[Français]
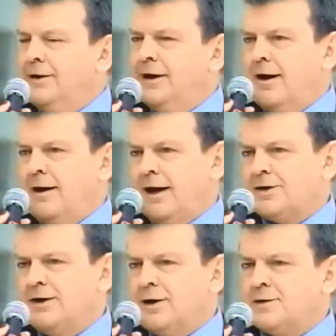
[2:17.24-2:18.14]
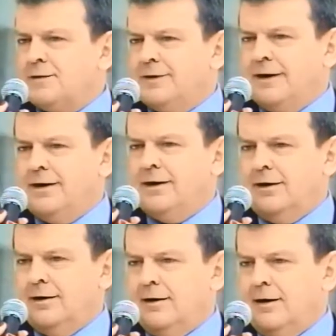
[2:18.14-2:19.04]
donner un cachet
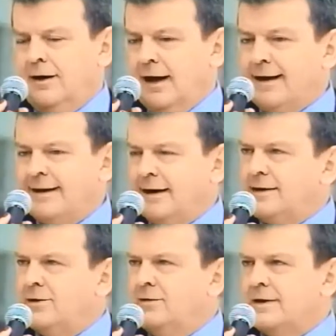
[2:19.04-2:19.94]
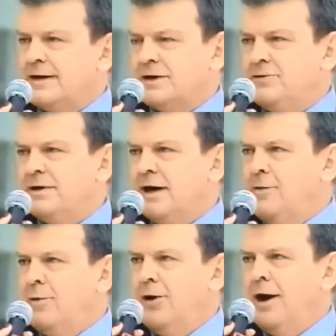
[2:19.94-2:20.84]
transfrontalier euh, et intéresser nos voisins suisses et
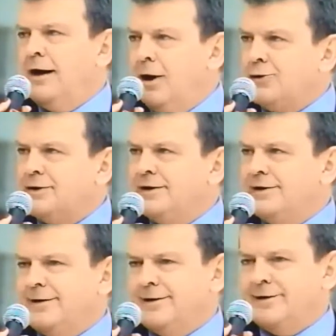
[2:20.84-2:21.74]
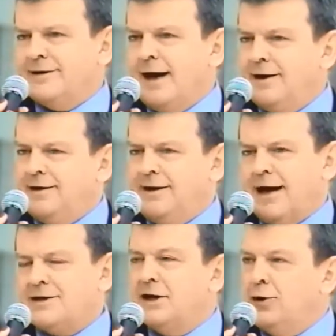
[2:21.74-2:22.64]
allemands. Là aussi, euh, ça a
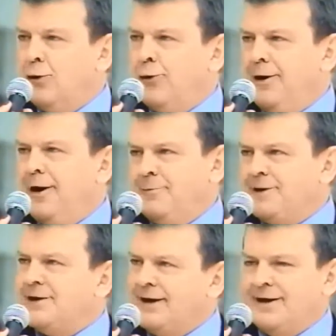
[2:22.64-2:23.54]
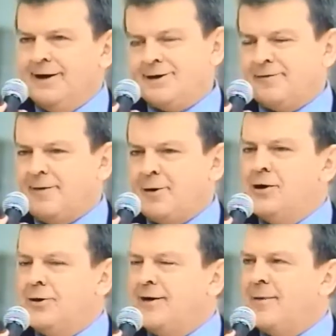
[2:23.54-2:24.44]
été assez long, mais cette année, c'est
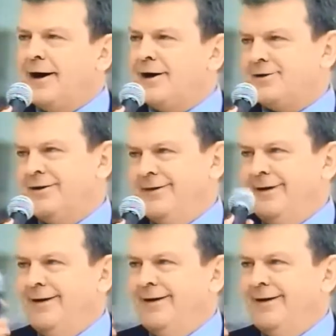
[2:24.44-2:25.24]
vraiment le démarrage.